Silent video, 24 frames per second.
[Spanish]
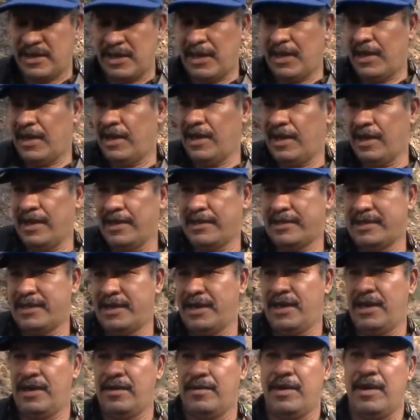Eh, eh,
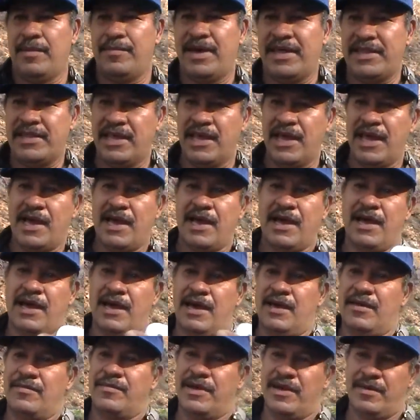este,
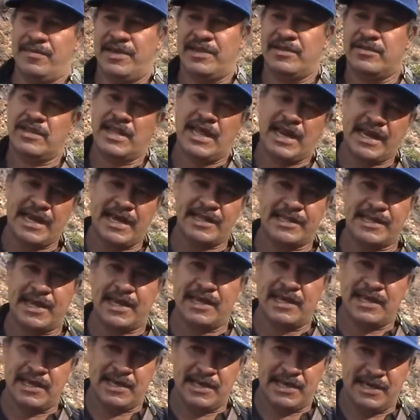venía, venía una
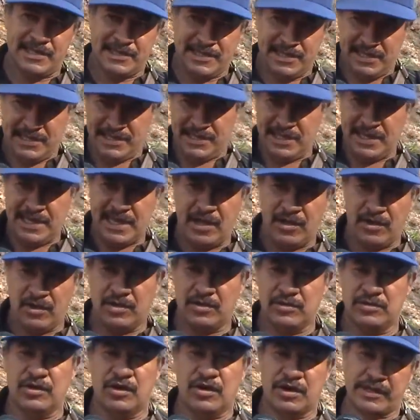rastra del
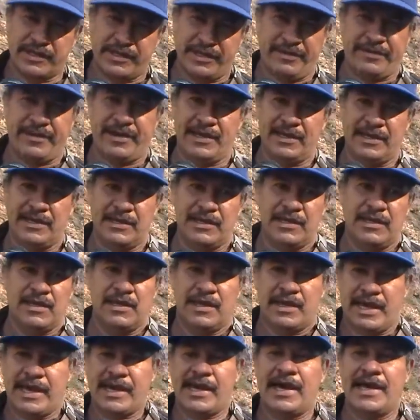lado norte, ¿va?
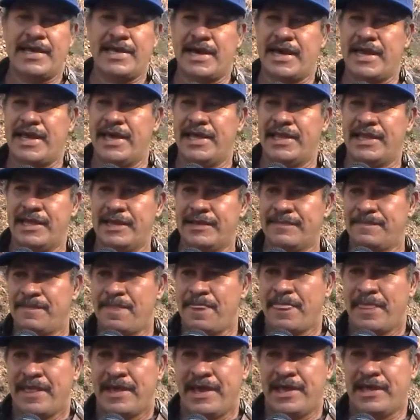cargada de arena.
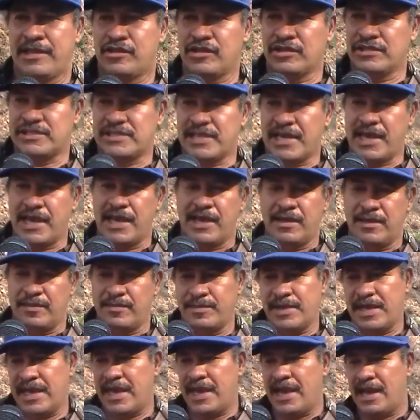Entonces
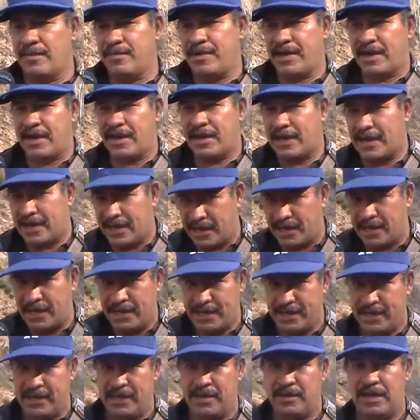mi hija al ver el,
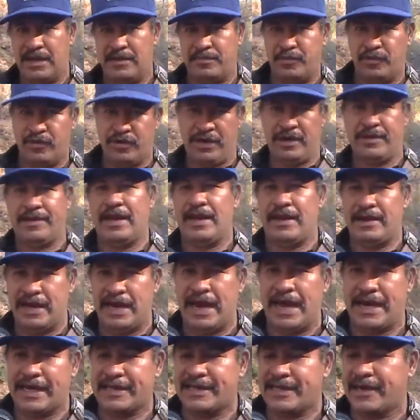el, buque,
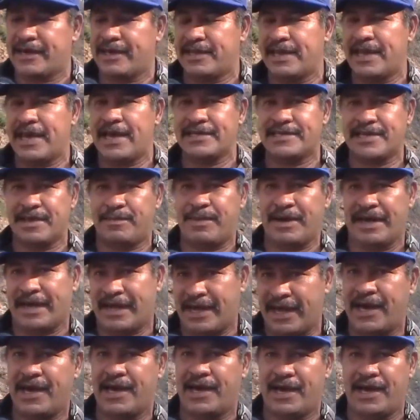la rastra que viene ya se
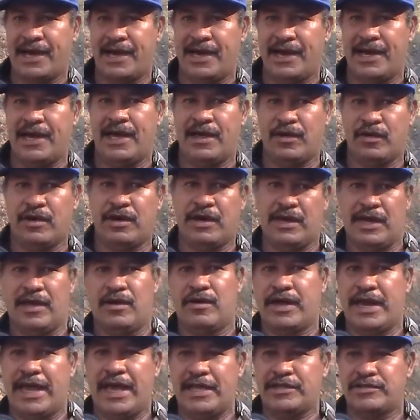parquea al lado, al
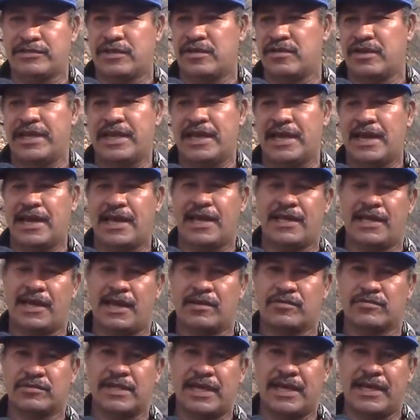lado derecho, a la orilla de
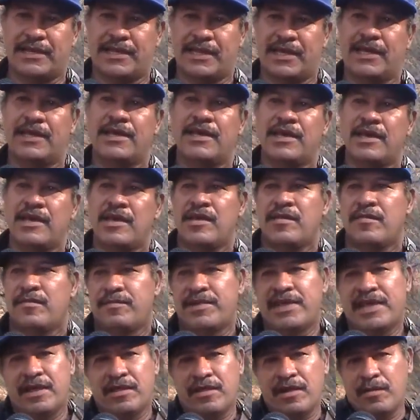la, cuneta,
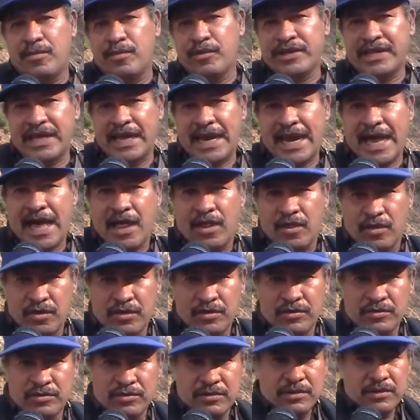viniendo el bus del
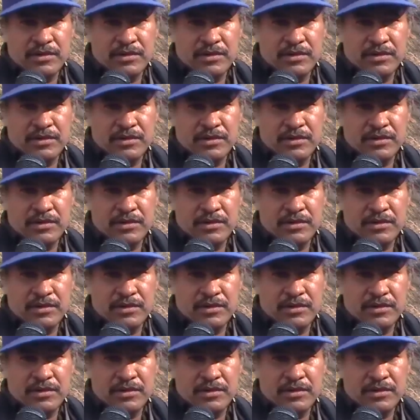lado